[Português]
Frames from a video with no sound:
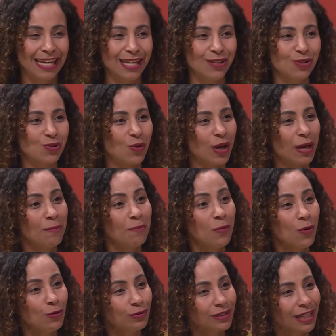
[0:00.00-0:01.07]
isso
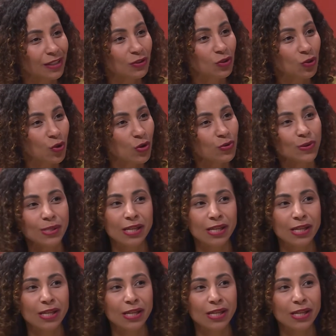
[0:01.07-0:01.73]
remonta todo o